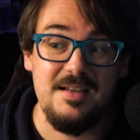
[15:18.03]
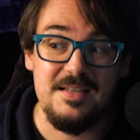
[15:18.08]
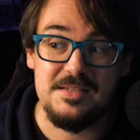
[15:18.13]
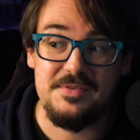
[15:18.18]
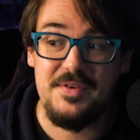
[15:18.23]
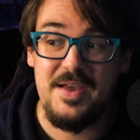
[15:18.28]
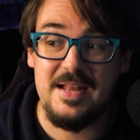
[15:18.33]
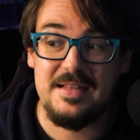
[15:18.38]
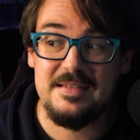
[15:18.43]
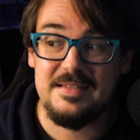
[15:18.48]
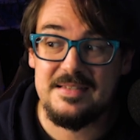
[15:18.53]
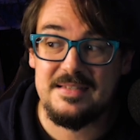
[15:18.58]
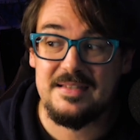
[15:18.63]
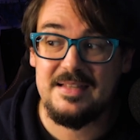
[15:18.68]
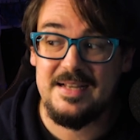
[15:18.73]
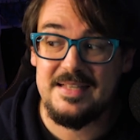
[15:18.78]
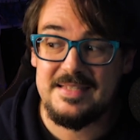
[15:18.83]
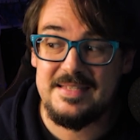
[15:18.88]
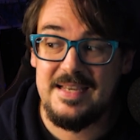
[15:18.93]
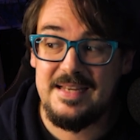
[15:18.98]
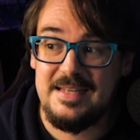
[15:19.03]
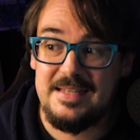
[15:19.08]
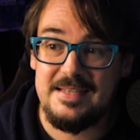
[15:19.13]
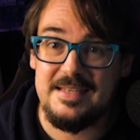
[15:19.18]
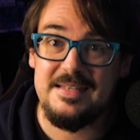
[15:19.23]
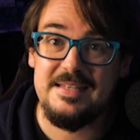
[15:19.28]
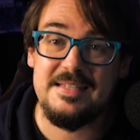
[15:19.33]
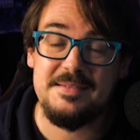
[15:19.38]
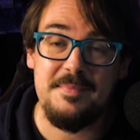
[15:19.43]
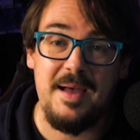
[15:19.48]
Also wir hatten es
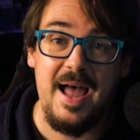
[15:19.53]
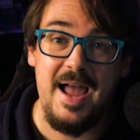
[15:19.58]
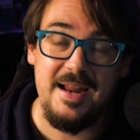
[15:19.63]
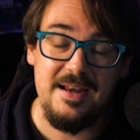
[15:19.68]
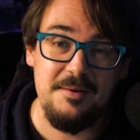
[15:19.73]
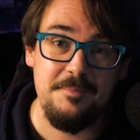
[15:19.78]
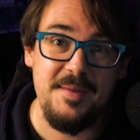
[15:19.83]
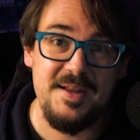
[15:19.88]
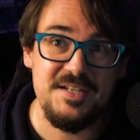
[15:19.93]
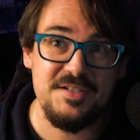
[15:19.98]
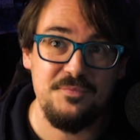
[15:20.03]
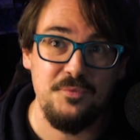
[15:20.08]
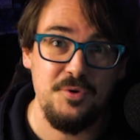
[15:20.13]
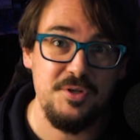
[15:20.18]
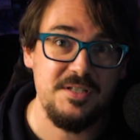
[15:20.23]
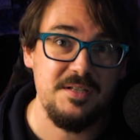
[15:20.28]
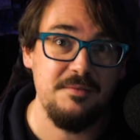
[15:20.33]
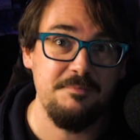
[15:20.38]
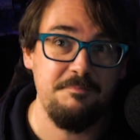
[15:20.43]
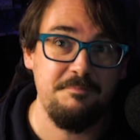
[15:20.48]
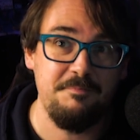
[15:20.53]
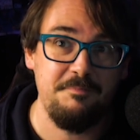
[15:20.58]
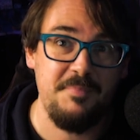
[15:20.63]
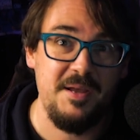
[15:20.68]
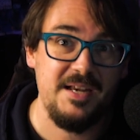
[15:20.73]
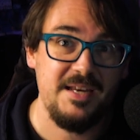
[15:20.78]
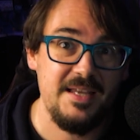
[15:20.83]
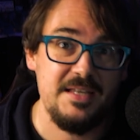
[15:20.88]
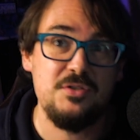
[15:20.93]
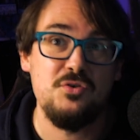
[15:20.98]
tatsächlich in diesem einen Match, wo ich den
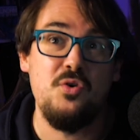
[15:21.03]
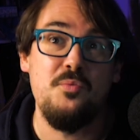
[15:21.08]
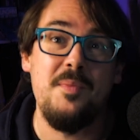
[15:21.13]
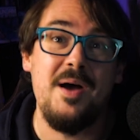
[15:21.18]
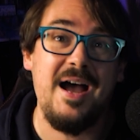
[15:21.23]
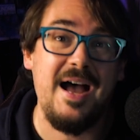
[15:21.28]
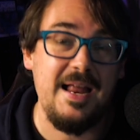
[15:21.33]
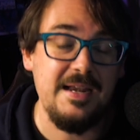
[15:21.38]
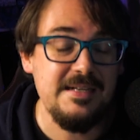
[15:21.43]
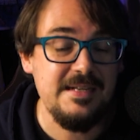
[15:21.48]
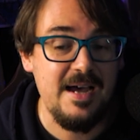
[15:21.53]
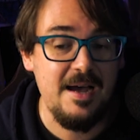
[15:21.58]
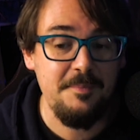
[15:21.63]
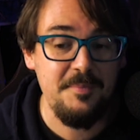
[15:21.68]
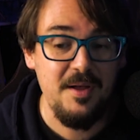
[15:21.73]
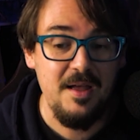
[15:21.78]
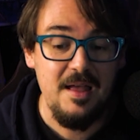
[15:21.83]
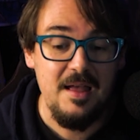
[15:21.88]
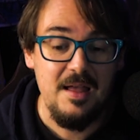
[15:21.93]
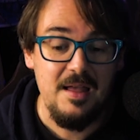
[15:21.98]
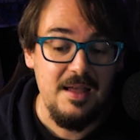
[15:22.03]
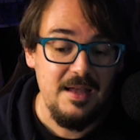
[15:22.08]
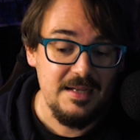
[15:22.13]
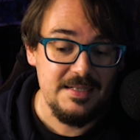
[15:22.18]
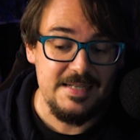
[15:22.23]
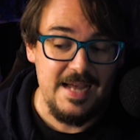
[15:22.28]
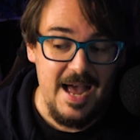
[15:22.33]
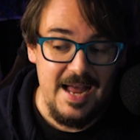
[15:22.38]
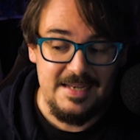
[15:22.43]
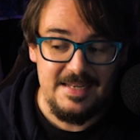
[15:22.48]
Patrick so überrannt habe,
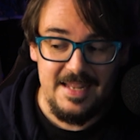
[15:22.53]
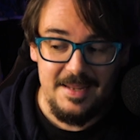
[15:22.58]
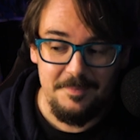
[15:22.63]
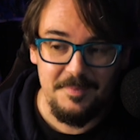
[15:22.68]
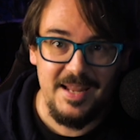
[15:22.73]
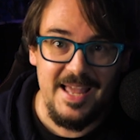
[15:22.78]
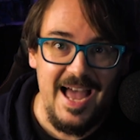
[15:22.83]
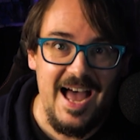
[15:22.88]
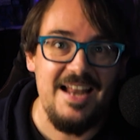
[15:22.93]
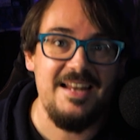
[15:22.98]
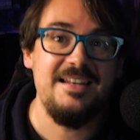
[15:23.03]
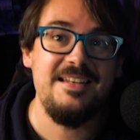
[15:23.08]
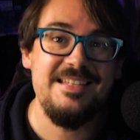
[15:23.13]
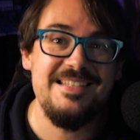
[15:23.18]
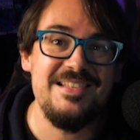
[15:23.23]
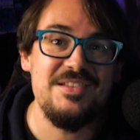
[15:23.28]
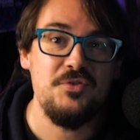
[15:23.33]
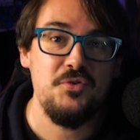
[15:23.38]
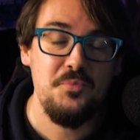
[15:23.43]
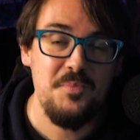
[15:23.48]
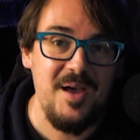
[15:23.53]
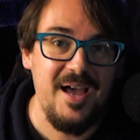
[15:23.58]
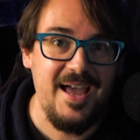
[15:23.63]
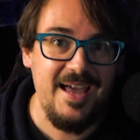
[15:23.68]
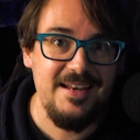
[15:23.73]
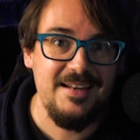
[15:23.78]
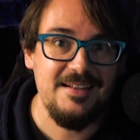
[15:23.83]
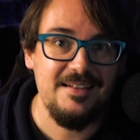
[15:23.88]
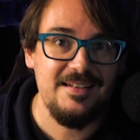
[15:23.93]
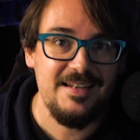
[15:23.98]
da hat eben gerade dieses
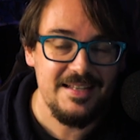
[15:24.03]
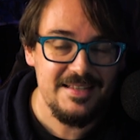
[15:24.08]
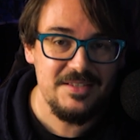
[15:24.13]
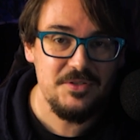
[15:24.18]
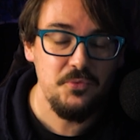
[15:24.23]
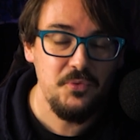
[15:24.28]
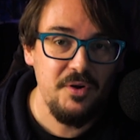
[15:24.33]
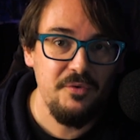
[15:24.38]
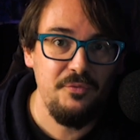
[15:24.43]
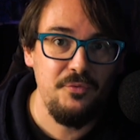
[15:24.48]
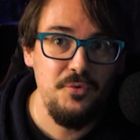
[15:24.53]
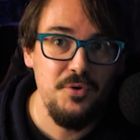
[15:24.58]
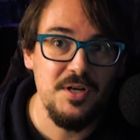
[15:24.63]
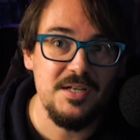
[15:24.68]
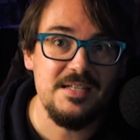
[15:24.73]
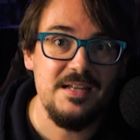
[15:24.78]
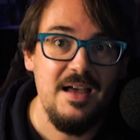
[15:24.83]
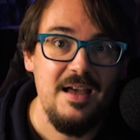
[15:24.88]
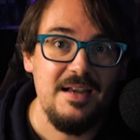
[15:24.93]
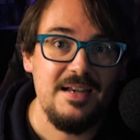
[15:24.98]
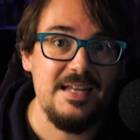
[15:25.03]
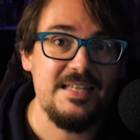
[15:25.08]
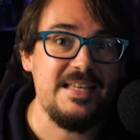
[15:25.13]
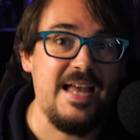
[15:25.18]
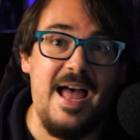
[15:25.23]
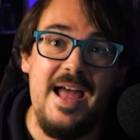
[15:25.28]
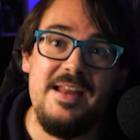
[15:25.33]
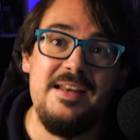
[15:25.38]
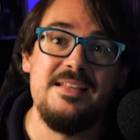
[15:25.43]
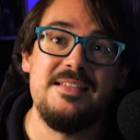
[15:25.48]
Überrennen dazu geführt, dass
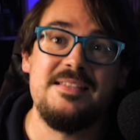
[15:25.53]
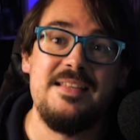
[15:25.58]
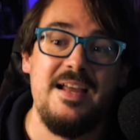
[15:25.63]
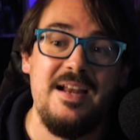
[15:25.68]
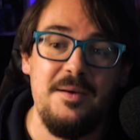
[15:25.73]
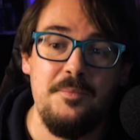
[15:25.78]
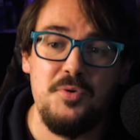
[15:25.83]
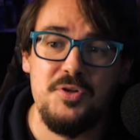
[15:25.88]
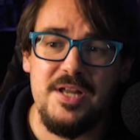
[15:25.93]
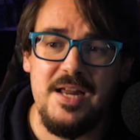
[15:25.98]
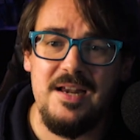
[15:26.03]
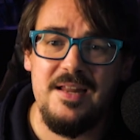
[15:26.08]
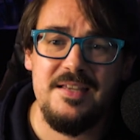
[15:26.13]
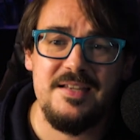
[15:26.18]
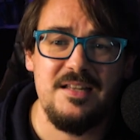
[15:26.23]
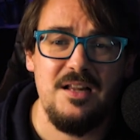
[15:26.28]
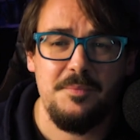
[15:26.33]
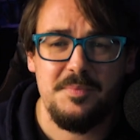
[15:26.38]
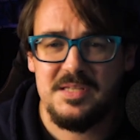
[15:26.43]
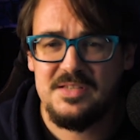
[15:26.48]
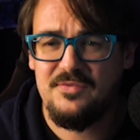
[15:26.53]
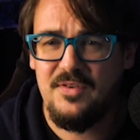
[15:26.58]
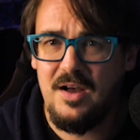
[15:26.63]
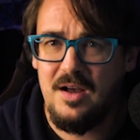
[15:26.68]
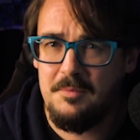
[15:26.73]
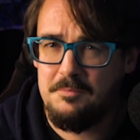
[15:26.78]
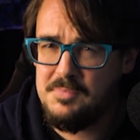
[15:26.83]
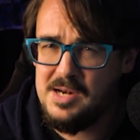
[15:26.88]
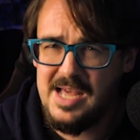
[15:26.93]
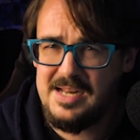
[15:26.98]
eines seiner Modelle, ich glaube, das
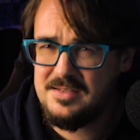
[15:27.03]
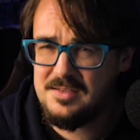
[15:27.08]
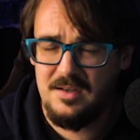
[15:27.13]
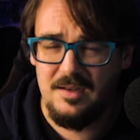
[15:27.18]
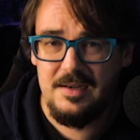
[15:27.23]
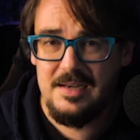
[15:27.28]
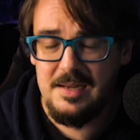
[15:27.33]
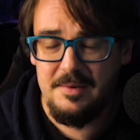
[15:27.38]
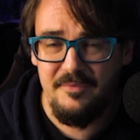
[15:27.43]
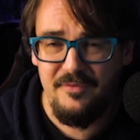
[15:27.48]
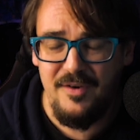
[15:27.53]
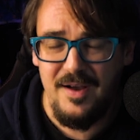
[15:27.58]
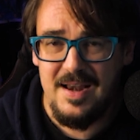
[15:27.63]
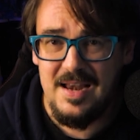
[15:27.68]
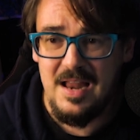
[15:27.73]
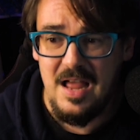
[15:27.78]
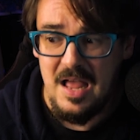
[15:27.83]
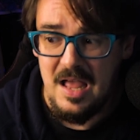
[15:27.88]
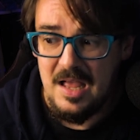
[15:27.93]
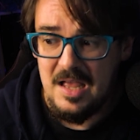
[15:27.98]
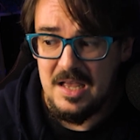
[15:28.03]
war Blatter in dem Fall,